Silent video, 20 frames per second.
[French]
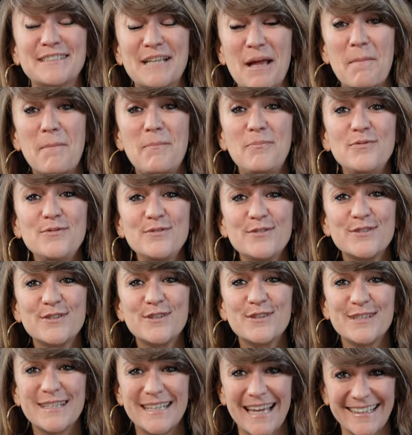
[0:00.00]
il y en a plus
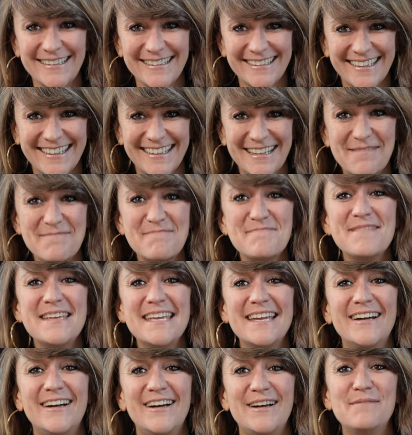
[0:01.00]
que quatre,
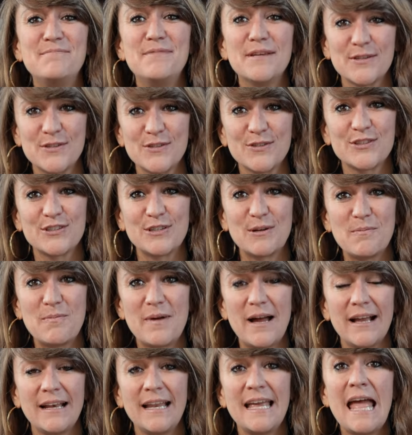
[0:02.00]
mais euh, bien sûr j'en
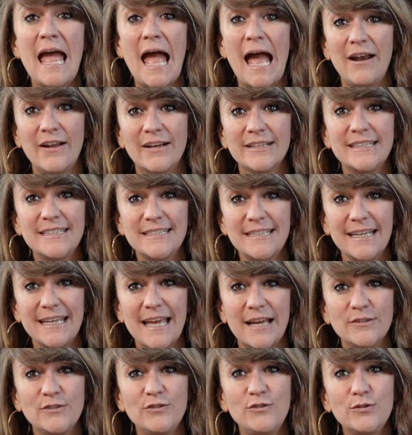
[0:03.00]
parle. Alors déjà,
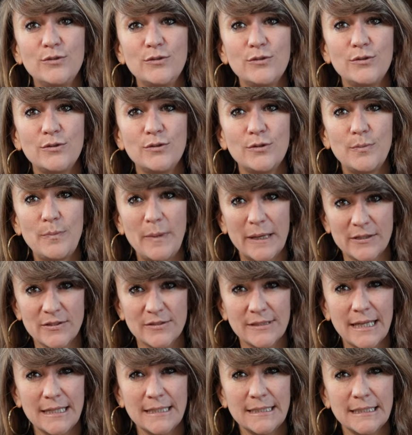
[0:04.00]
il y a deux
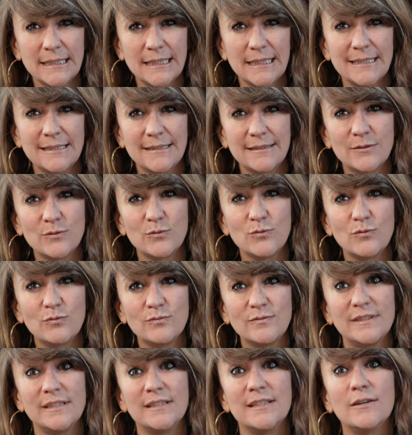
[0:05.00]
personnages qui
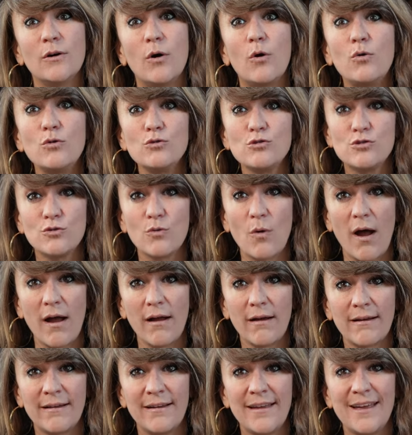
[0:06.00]
sont des roses
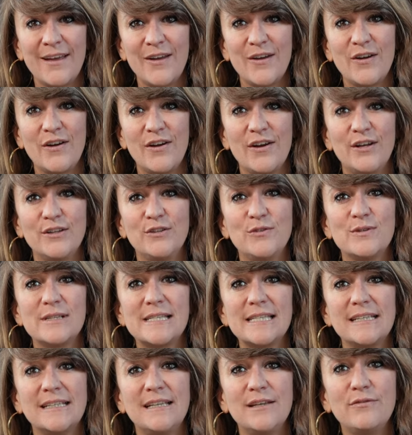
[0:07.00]
noires. Euh,
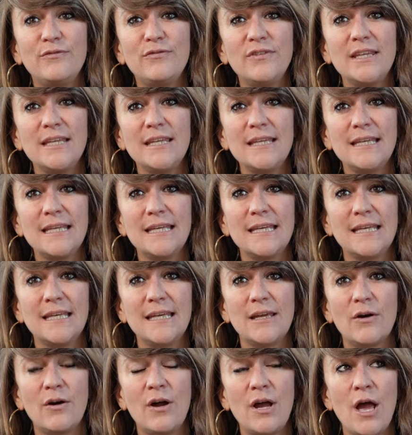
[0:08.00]
donc c'est des filles
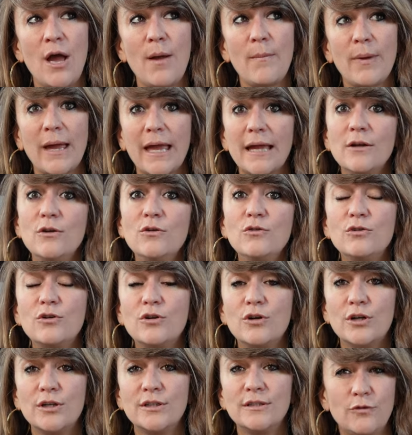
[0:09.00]
qui euh, prennent le
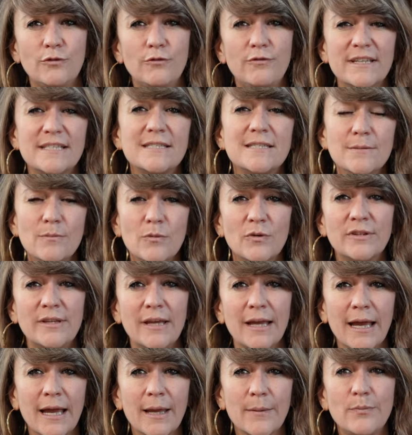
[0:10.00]
code
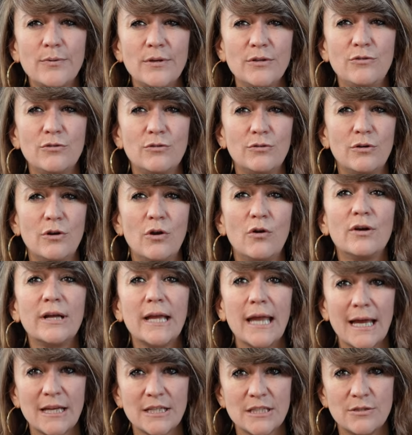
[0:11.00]
vestimentaire et puis de
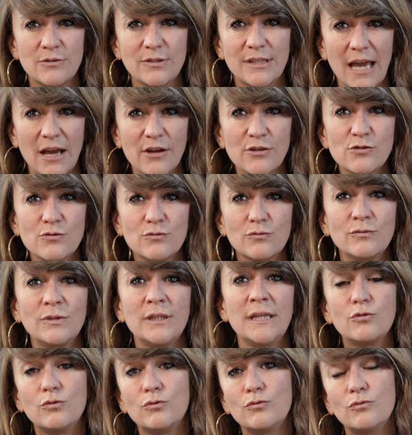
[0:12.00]
langage de garçons
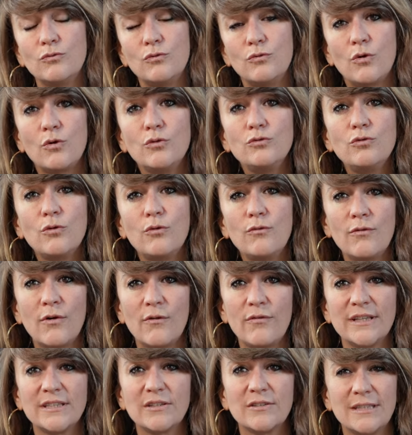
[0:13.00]
qu'on retrouve
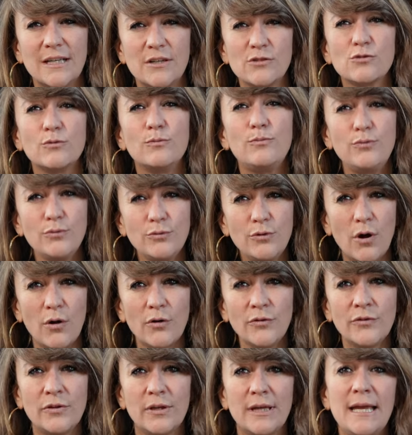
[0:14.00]
en fait quand elles sont plus
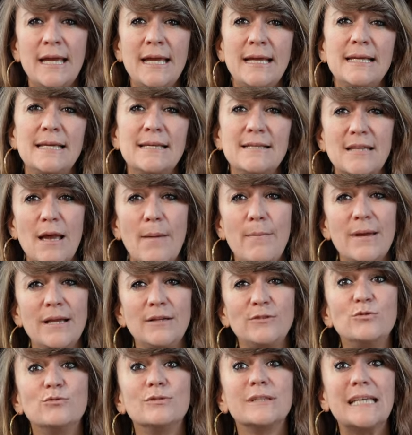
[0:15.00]
grandes, qui
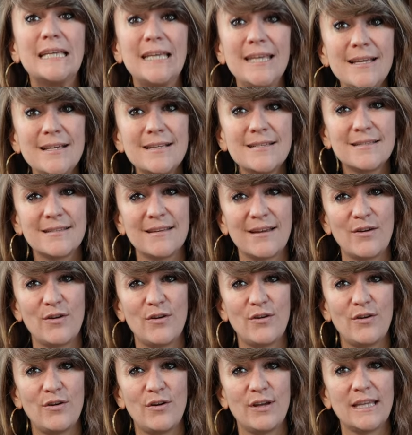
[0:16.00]
s'appelle donc X,
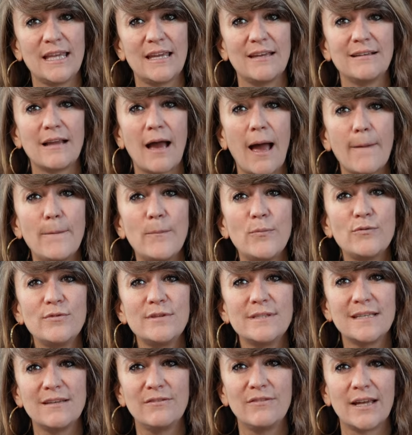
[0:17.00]
euh, qui est une
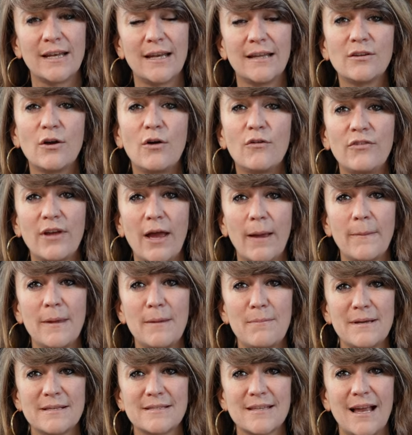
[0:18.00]
rappeuse qui vient d'être
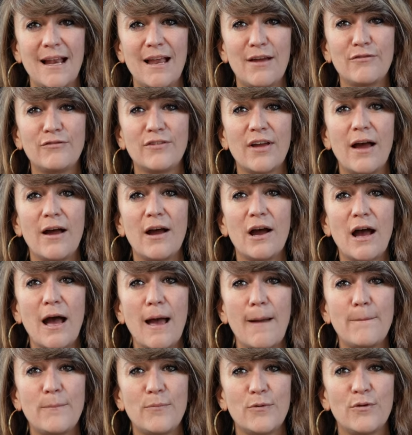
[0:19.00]
enfermée parce qu'elle a fait un
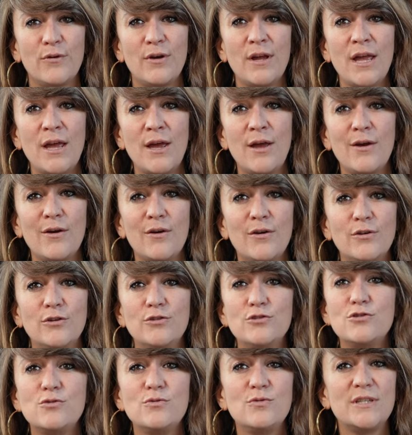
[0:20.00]
rap
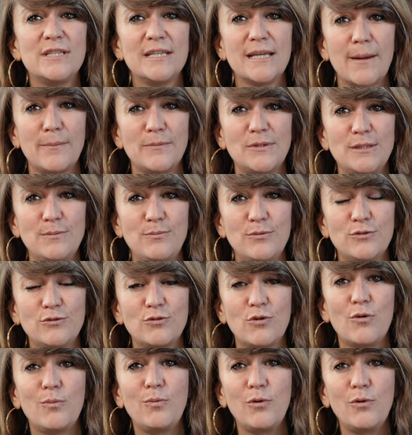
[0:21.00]
jugé un petit peu trop